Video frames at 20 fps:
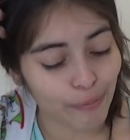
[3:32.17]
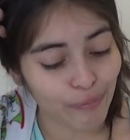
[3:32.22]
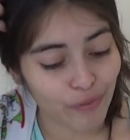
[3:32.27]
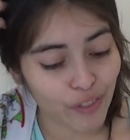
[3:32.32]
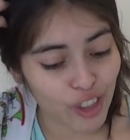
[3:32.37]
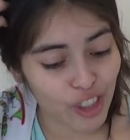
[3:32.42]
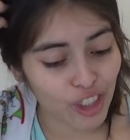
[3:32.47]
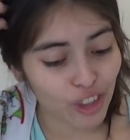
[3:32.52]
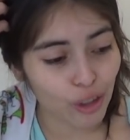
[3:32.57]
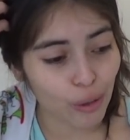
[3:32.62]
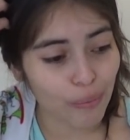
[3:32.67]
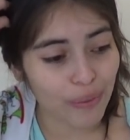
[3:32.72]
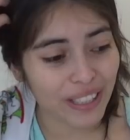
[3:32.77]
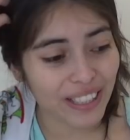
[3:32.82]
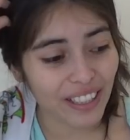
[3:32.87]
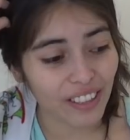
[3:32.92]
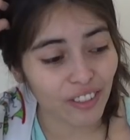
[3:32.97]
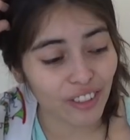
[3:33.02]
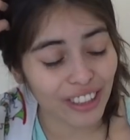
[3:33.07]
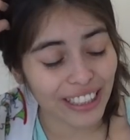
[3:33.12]
Entonces estoy
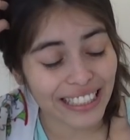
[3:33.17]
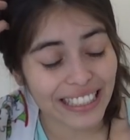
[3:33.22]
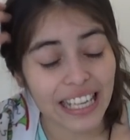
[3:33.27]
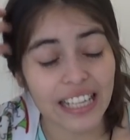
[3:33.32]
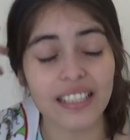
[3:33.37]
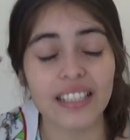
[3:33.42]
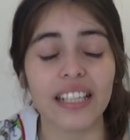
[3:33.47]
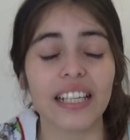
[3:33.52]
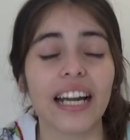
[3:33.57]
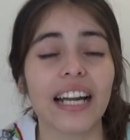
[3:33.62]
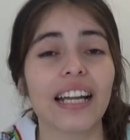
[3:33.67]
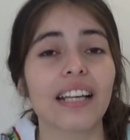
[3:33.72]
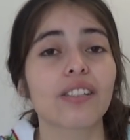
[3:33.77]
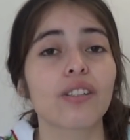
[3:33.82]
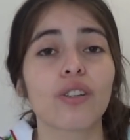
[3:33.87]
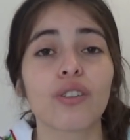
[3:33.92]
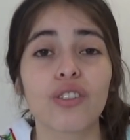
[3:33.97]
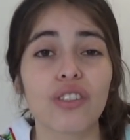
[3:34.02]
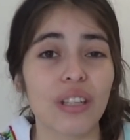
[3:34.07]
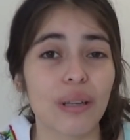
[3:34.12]
pensando quizás ir a las
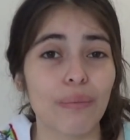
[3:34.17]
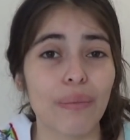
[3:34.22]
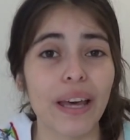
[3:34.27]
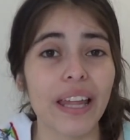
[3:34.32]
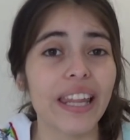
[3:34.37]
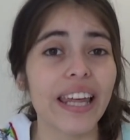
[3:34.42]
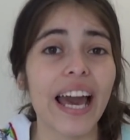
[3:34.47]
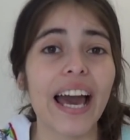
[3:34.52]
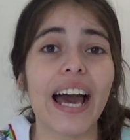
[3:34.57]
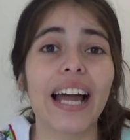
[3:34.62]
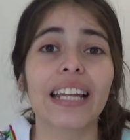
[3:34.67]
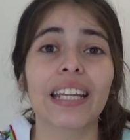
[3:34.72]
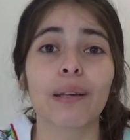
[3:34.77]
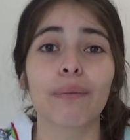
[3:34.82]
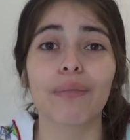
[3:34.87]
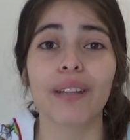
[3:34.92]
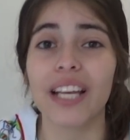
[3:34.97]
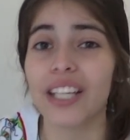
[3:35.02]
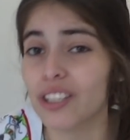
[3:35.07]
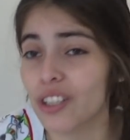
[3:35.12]
once y media al
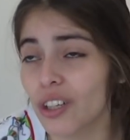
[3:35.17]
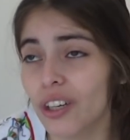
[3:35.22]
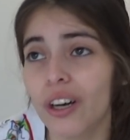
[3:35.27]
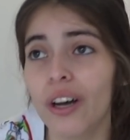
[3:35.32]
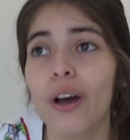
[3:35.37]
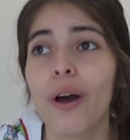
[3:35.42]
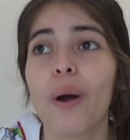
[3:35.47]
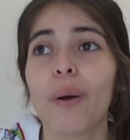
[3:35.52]
gimnasio